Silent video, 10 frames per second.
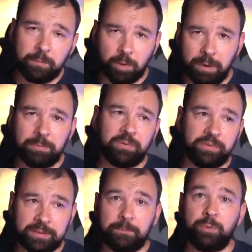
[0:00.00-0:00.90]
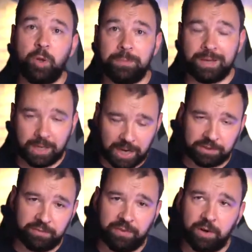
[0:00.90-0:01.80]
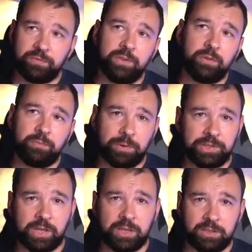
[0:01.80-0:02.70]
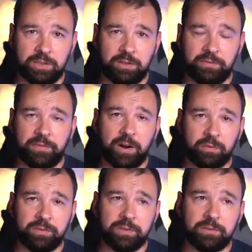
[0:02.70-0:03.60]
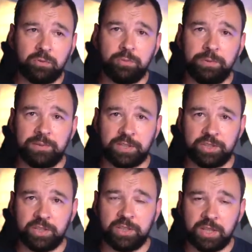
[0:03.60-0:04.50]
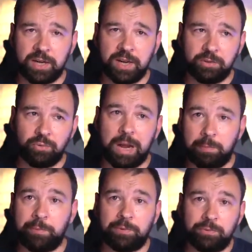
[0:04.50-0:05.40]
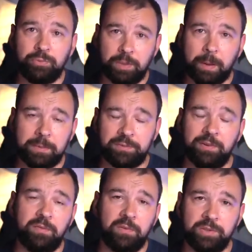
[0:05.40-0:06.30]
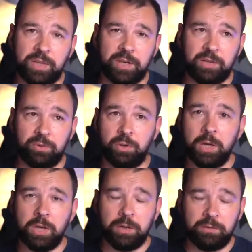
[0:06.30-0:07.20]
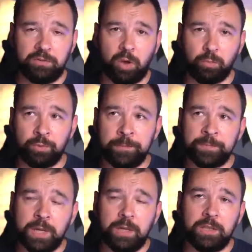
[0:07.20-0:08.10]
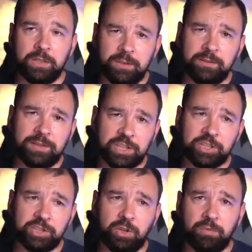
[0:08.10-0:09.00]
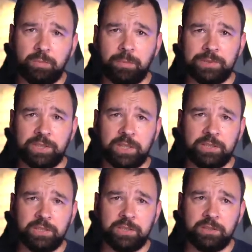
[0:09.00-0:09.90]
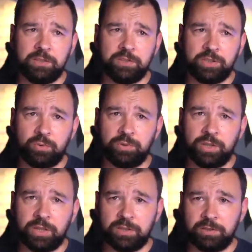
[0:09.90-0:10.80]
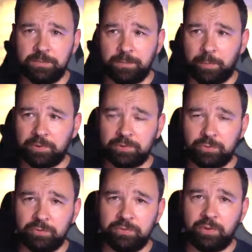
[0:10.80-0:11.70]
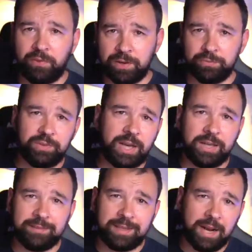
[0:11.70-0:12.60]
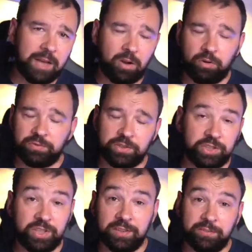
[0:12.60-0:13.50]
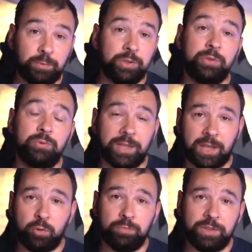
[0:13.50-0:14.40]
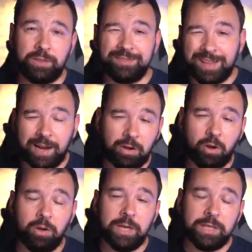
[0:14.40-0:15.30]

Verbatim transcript: Problemy występują jak w każdym falowniku, w momencie kiedy falownik zgubi zasięg internetu albo po prostu nie mamy chwilowo internetu w domu. E, I, I, zdarza się to w momencie, kiedy, e, szczególnie kiedy po prostu do falownika jest daleko, w sensie nie jest w budynku, tak jak u mnie jest daleko,